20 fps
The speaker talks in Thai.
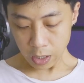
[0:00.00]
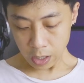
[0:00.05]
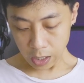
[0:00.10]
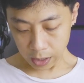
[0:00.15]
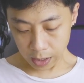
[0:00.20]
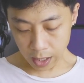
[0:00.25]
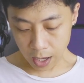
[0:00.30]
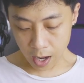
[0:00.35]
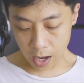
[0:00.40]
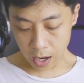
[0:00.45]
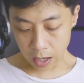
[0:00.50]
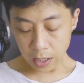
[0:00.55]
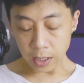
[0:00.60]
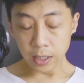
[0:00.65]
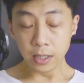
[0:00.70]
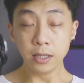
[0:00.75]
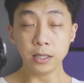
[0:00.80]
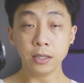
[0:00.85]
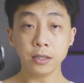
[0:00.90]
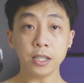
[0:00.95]
แล้วก็
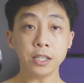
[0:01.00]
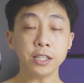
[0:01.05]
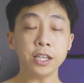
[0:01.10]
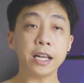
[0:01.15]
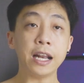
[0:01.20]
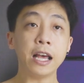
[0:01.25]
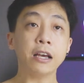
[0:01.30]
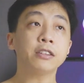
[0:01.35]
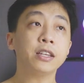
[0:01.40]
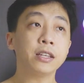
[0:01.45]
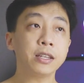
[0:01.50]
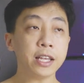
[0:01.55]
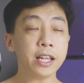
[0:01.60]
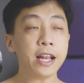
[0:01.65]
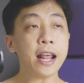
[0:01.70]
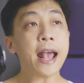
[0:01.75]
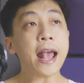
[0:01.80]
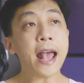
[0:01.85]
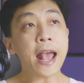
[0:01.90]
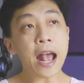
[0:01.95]
จริงๆแล้วสตี
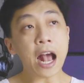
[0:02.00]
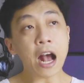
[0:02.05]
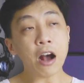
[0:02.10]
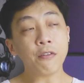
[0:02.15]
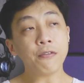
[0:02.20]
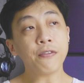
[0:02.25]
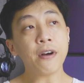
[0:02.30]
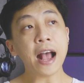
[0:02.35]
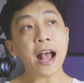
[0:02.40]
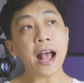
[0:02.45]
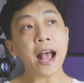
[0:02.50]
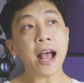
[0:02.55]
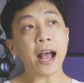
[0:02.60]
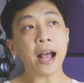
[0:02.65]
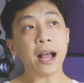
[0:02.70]
ดแอร์อัลฟา